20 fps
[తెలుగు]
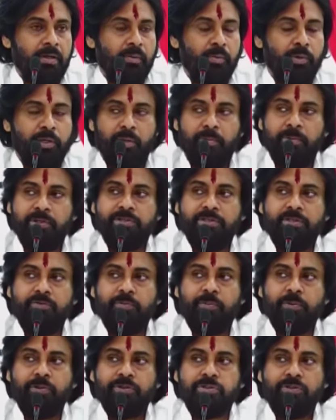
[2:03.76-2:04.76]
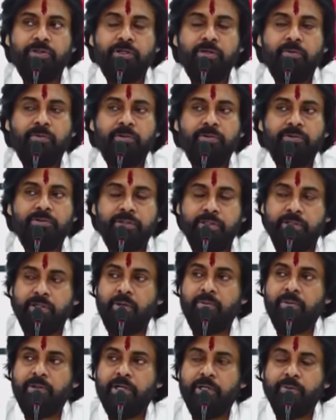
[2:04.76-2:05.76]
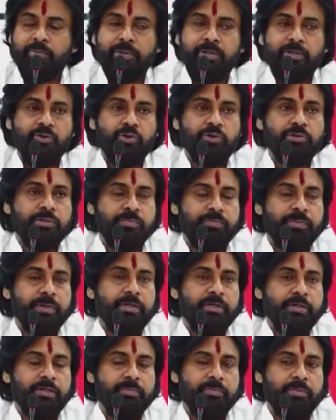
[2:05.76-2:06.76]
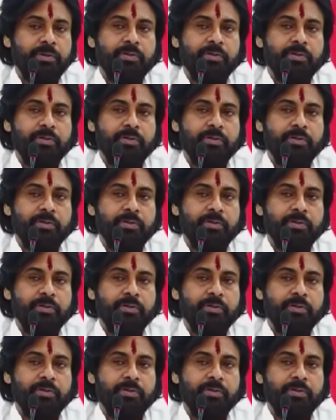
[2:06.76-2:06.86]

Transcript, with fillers: మన అమరజీవి పొట్టి శ్రీరామ శ్రీరాములు గారి పేరు ఎందుకు చెప్పానంటే